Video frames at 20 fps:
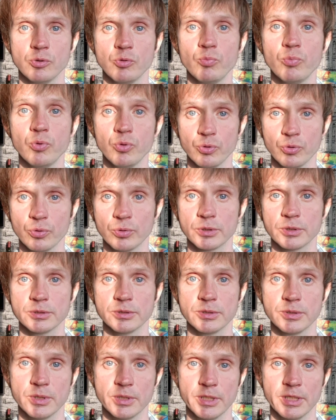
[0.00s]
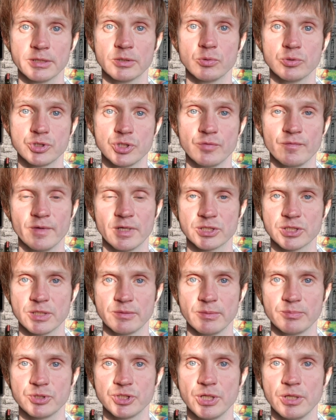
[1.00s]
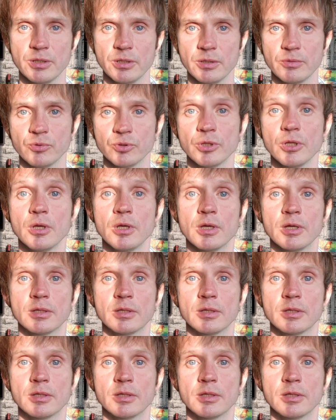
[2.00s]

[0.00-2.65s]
любую. И это очень важно в общении. Вот.